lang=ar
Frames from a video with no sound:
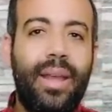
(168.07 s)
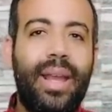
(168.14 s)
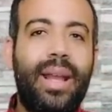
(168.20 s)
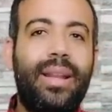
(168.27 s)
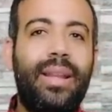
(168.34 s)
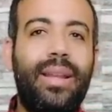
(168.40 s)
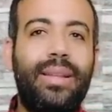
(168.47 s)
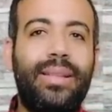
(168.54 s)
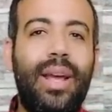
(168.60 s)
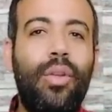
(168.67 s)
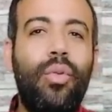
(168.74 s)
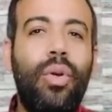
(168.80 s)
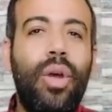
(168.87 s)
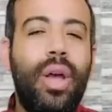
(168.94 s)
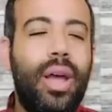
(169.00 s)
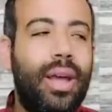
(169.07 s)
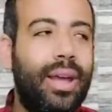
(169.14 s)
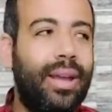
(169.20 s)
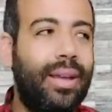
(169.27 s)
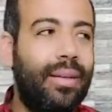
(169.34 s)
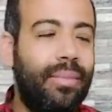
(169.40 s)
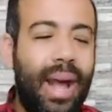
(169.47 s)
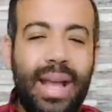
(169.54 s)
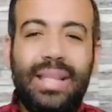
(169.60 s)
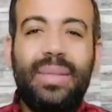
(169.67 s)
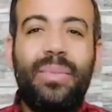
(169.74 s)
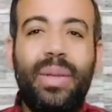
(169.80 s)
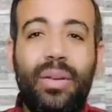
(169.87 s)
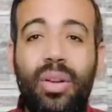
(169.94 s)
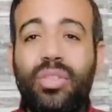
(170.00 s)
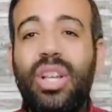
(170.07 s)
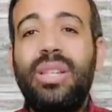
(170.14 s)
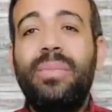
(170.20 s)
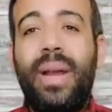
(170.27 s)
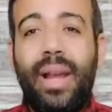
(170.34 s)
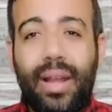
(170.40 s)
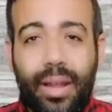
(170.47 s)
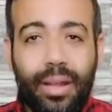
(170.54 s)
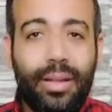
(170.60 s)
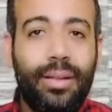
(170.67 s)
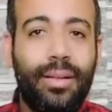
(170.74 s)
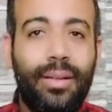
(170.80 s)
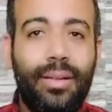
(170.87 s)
يعني اساله آه، حاسس بايه يقول لك مش حاسس بحاجه